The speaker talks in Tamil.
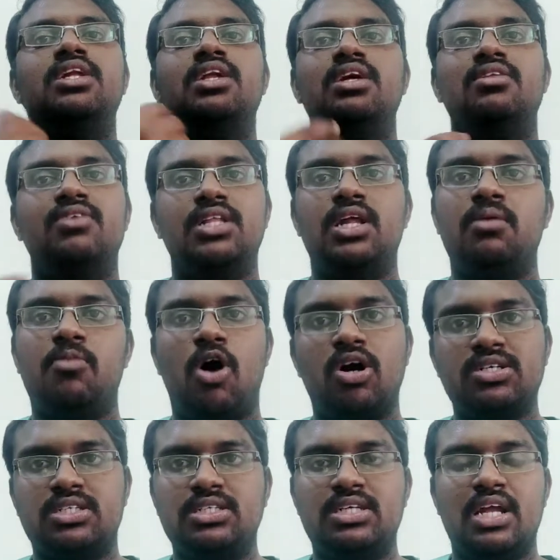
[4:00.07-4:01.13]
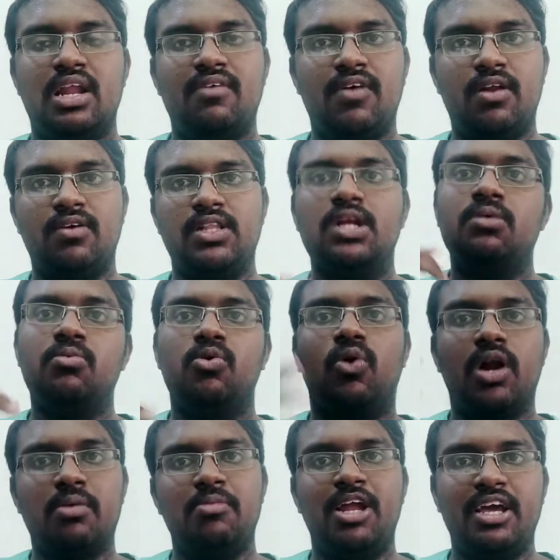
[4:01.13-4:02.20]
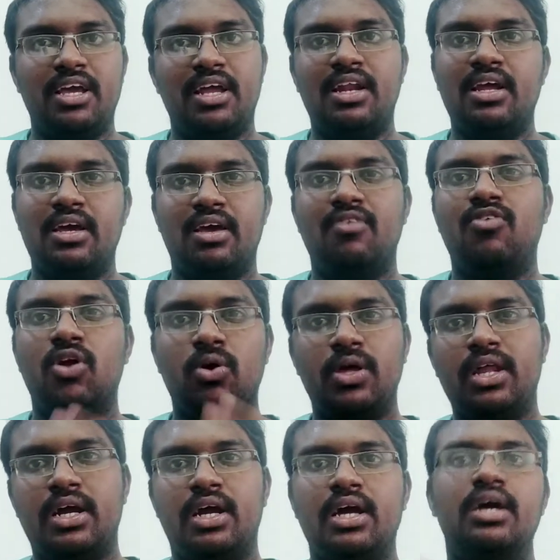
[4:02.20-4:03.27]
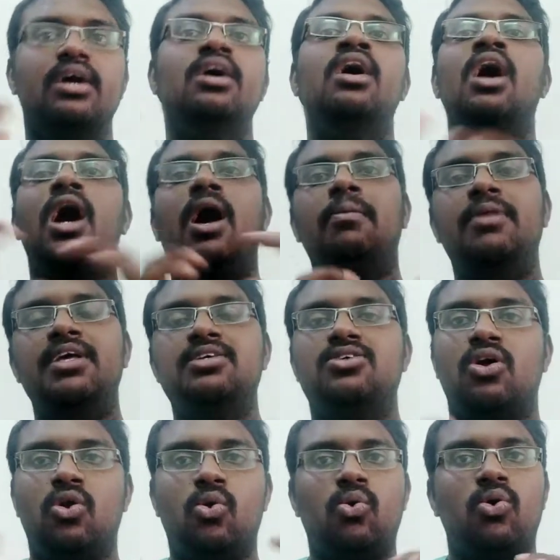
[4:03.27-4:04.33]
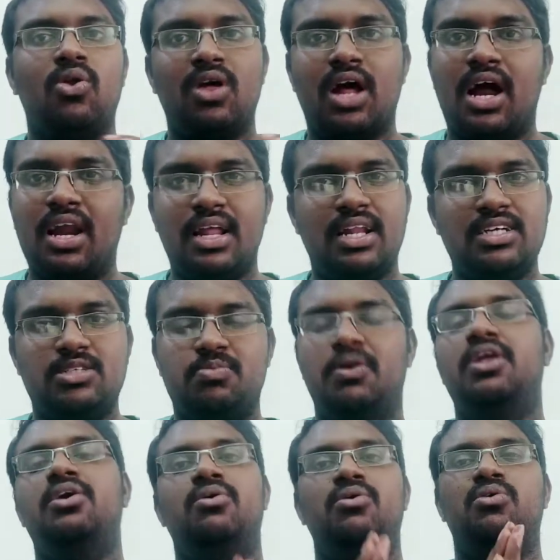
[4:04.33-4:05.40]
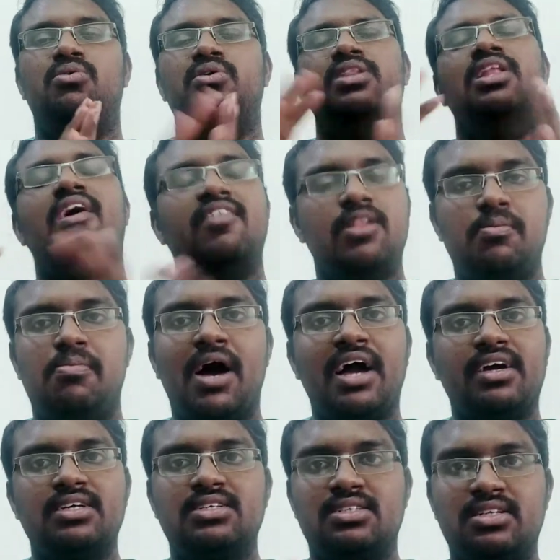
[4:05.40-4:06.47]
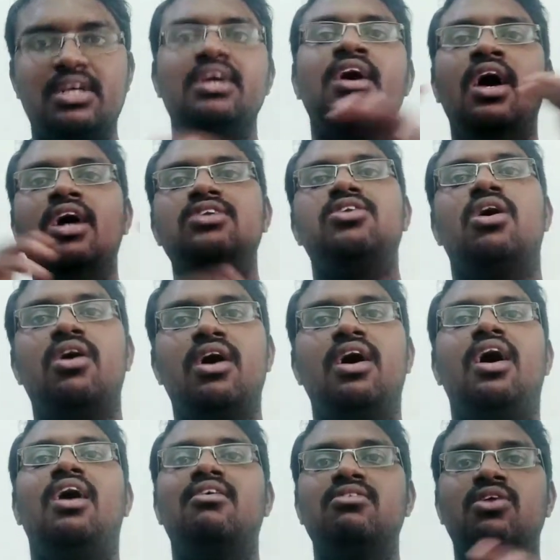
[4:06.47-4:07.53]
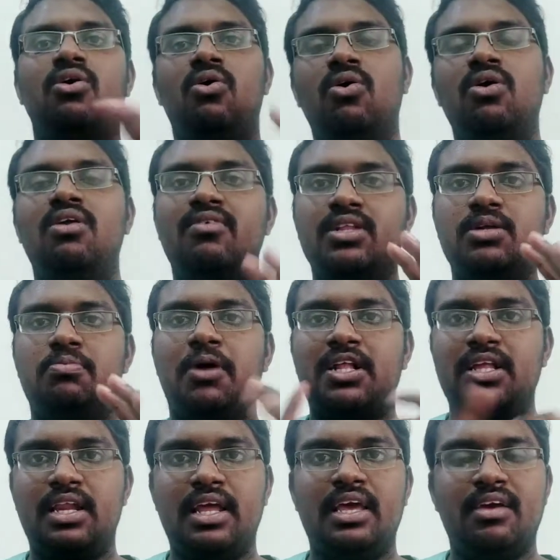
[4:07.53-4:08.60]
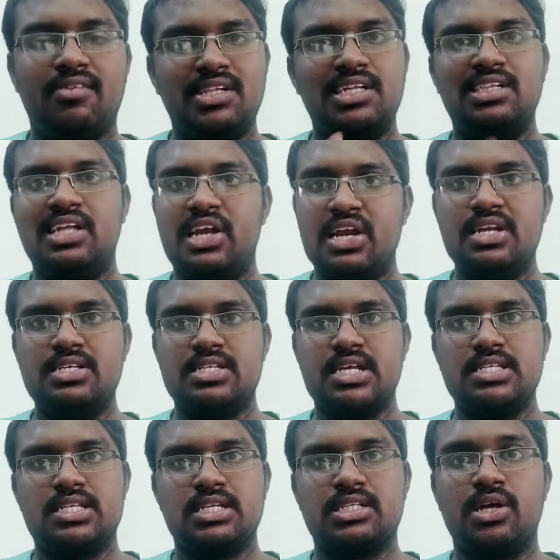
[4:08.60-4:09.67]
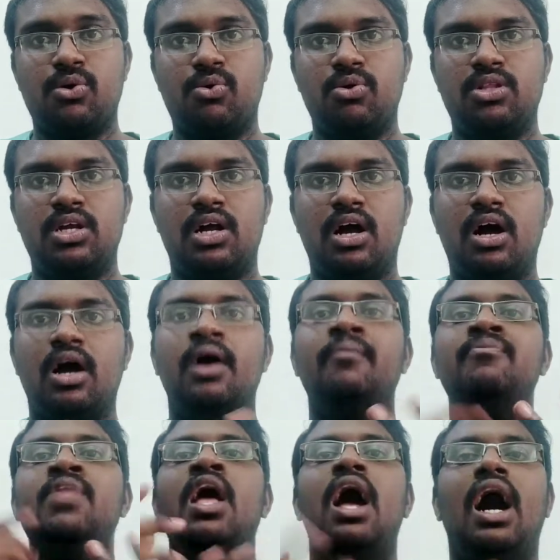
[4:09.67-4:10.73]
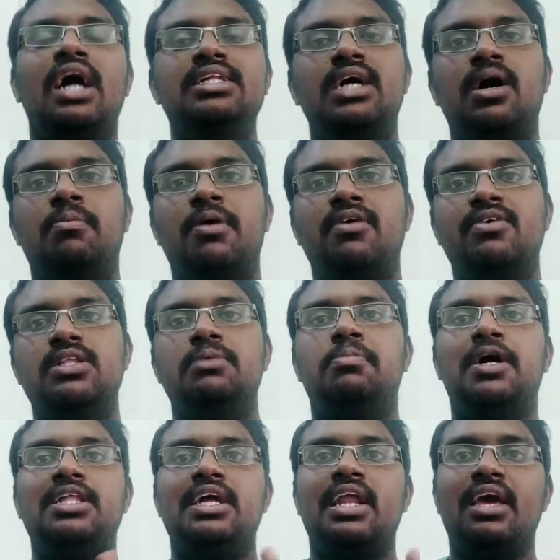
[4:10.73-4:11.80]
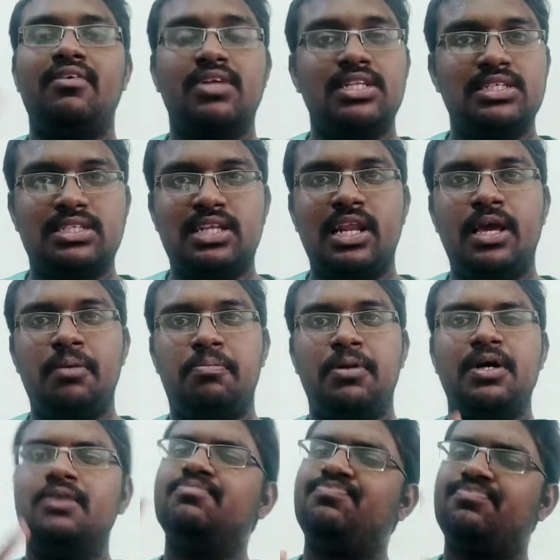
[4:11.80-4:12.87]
வந்து இது வந்து நம்ம ஆக்சிஜன் லெவல் வந்து நம்ம உடம்புல என்ன எவ்வளோ இருக்கு அப்படின்னு சொல்லிட்டு உங்களுக்கு அனலைஸ் பண்ணி கொடுக்கும் இதான் வந்து பேக் ஹிஸ்டரி ஸோ ஆன் த ஹோல் வந்து பாத்தீங்கன்னா இங்க வந்து இந்த ரெண்டு சென்சஸ் தான் கொடுத்துருக்காங்க அதுக்கப்புறம் வந்து பாத்தீங்கன்னா இங்க வந்து ஸ்லீப்